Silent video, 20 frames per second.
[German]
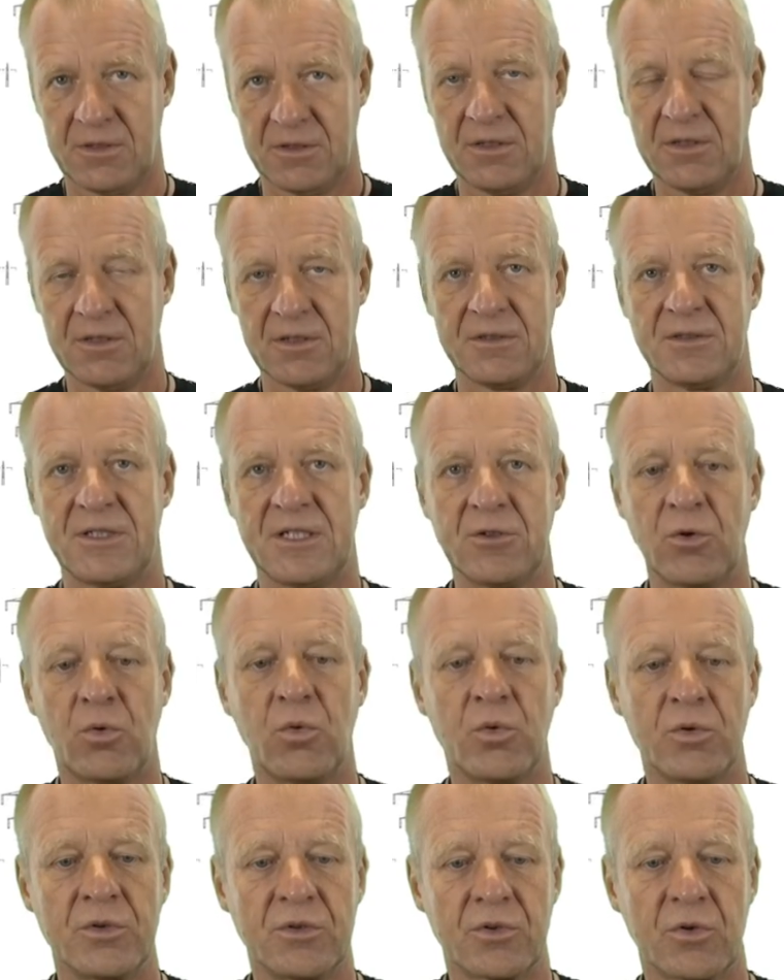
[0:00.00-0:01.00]
äh, den
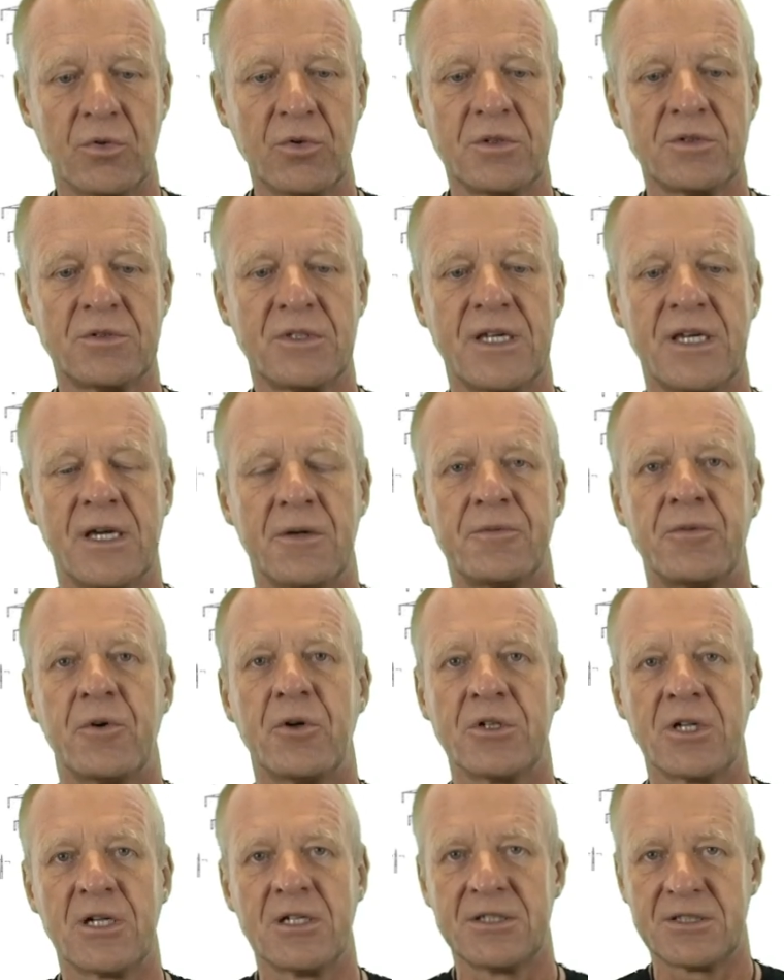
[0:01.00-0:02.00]
hohen Druck, der
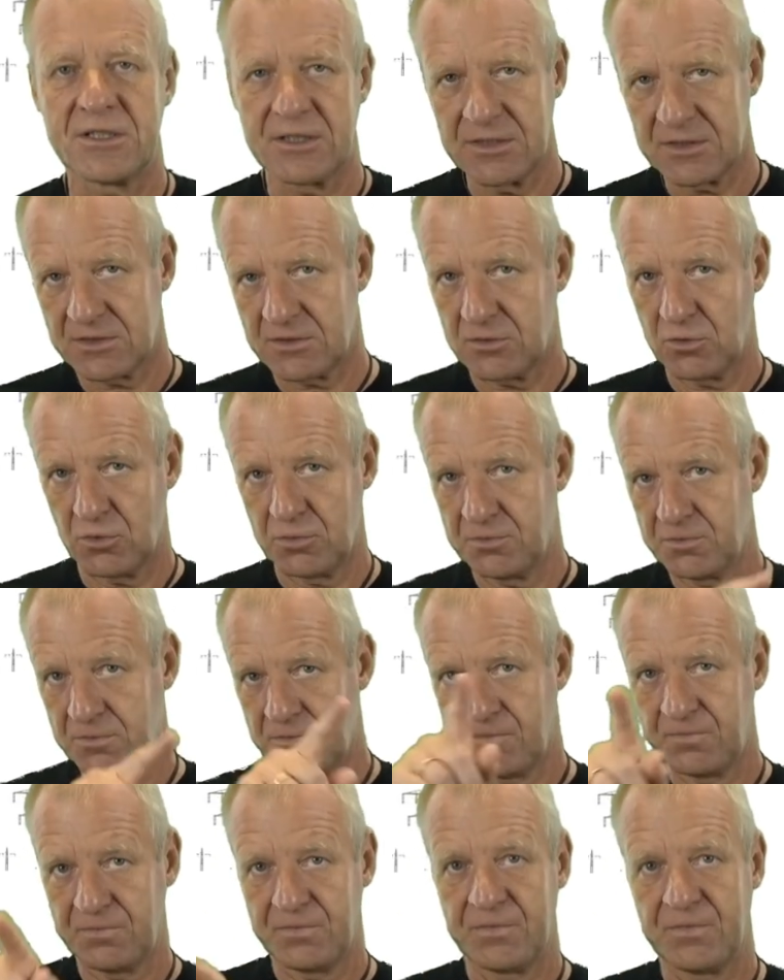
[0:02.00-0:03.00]
erforderlich ist, um